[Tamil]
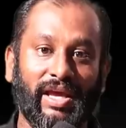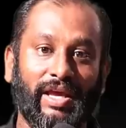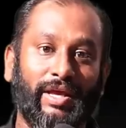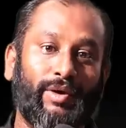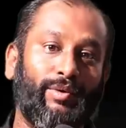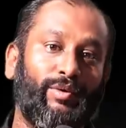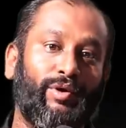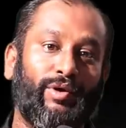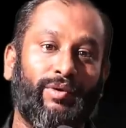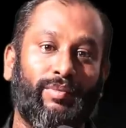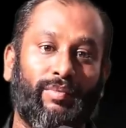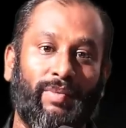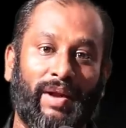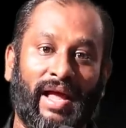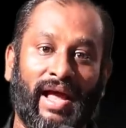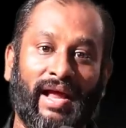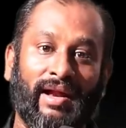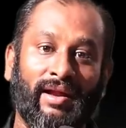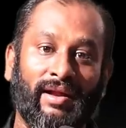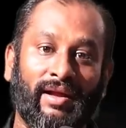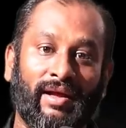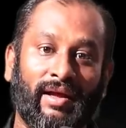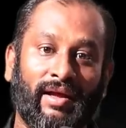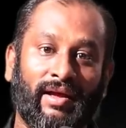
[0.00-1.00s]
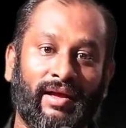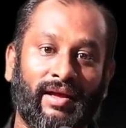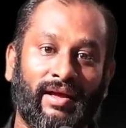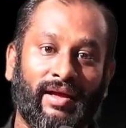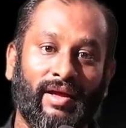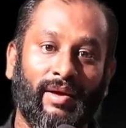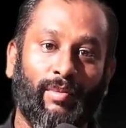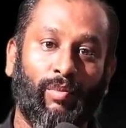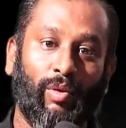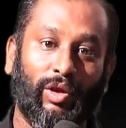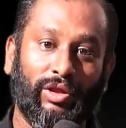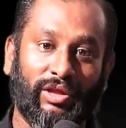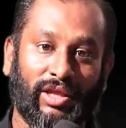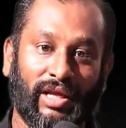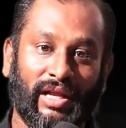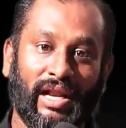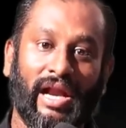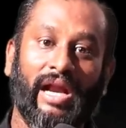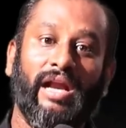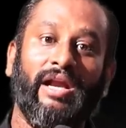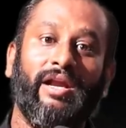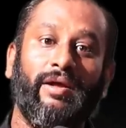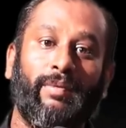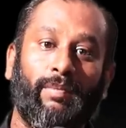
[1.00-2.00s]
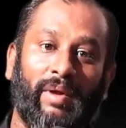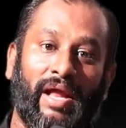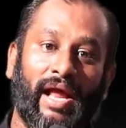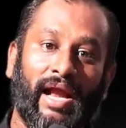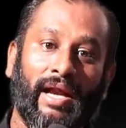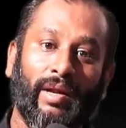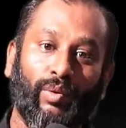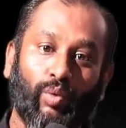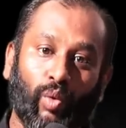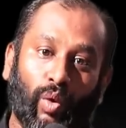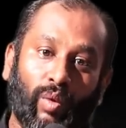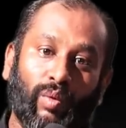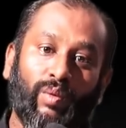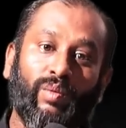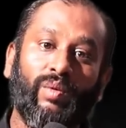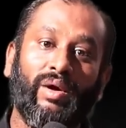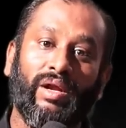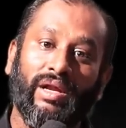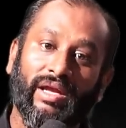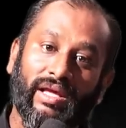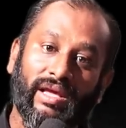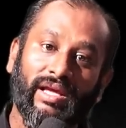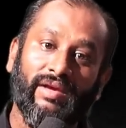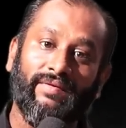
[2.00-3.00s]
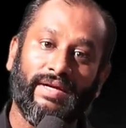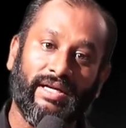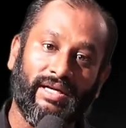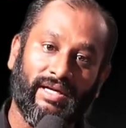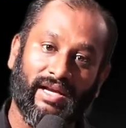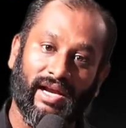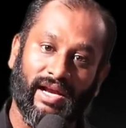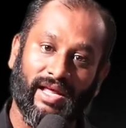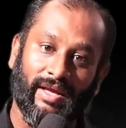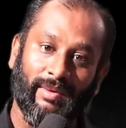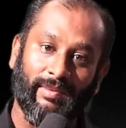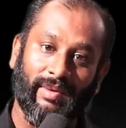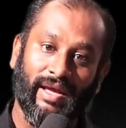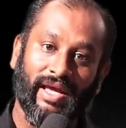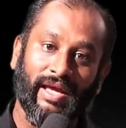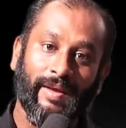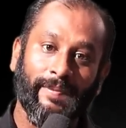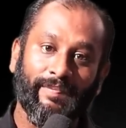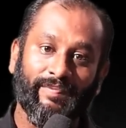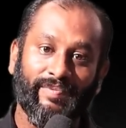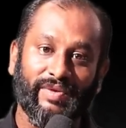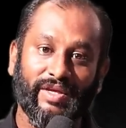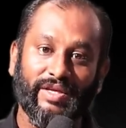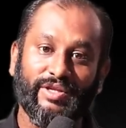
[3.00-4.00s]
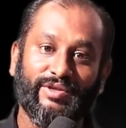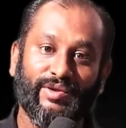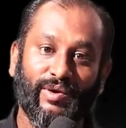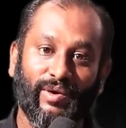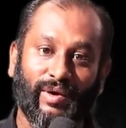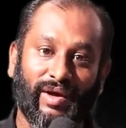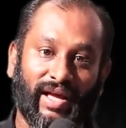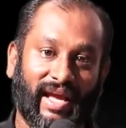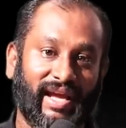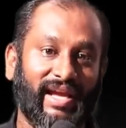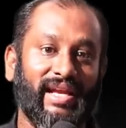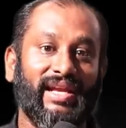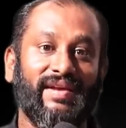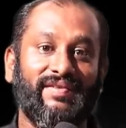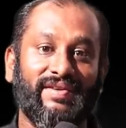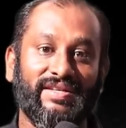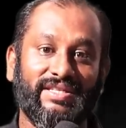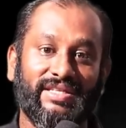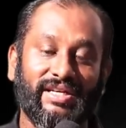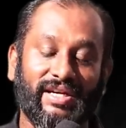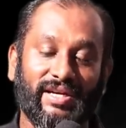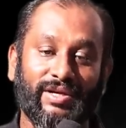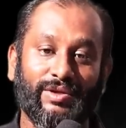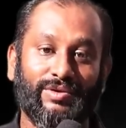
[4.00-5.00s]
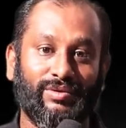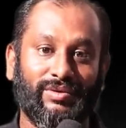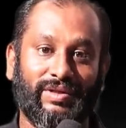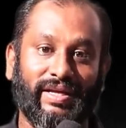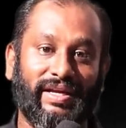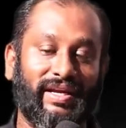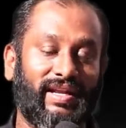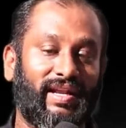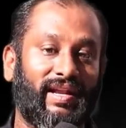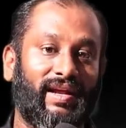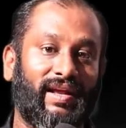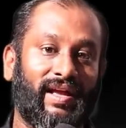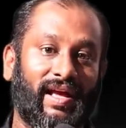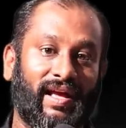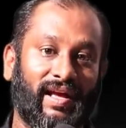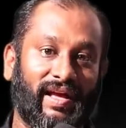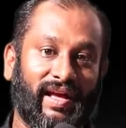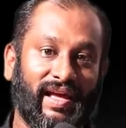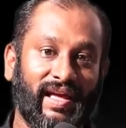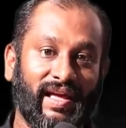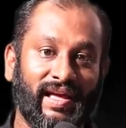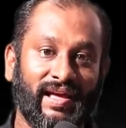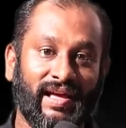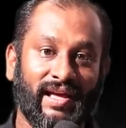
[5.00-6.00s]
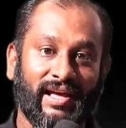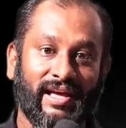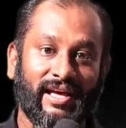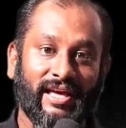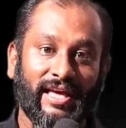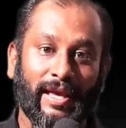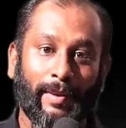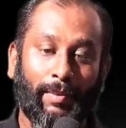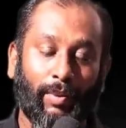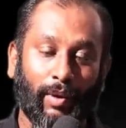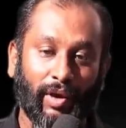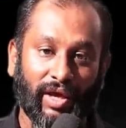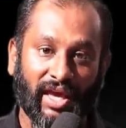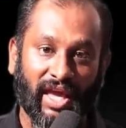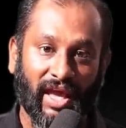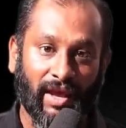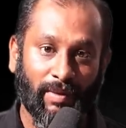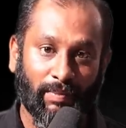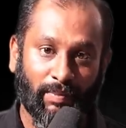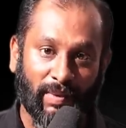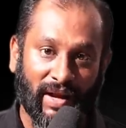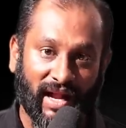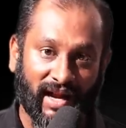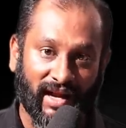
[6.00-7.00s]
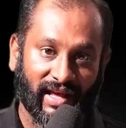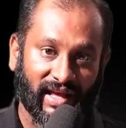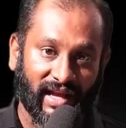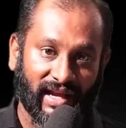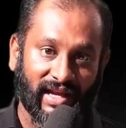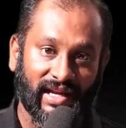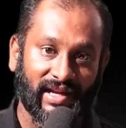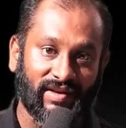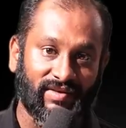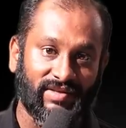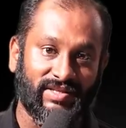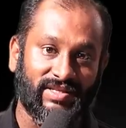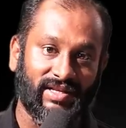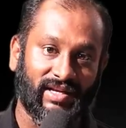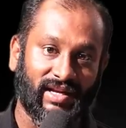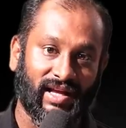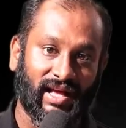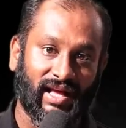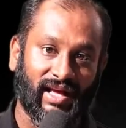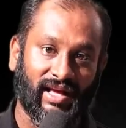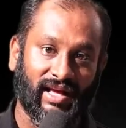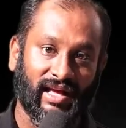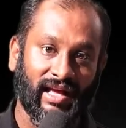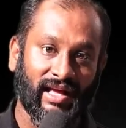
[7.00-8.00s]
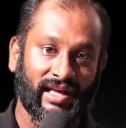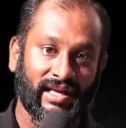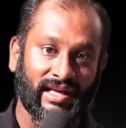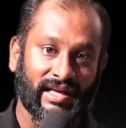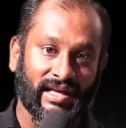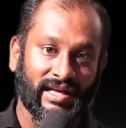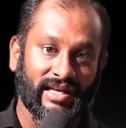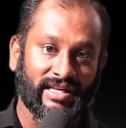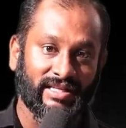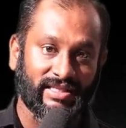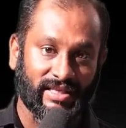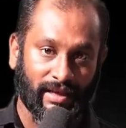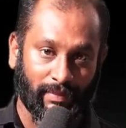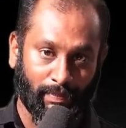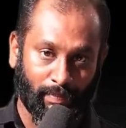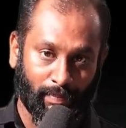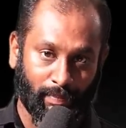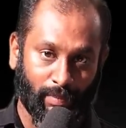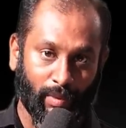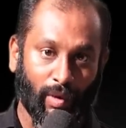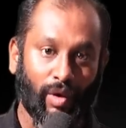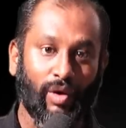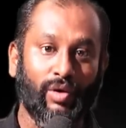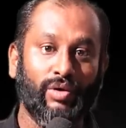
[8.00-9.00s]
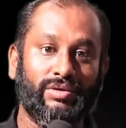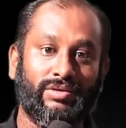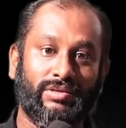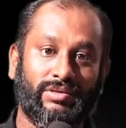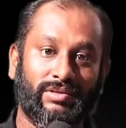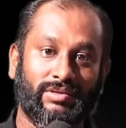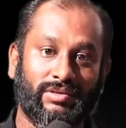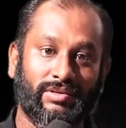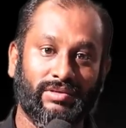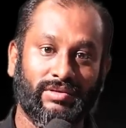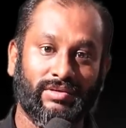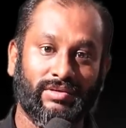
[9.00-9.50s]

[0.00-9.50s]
பிக்கு ஒரு பிளான் மொத்தம் ரெண்டு பிளான் ஒவ்வொரு ஈவெண்ட்லேயுமே இஸ்ரோ கையில் வச்சுக்கிட்டு சுற்றிக்கிட்டு இருக்காங்க இப்போது ஏ பிளானை கையில் வச்சுருக்காங்க சப்போஸ்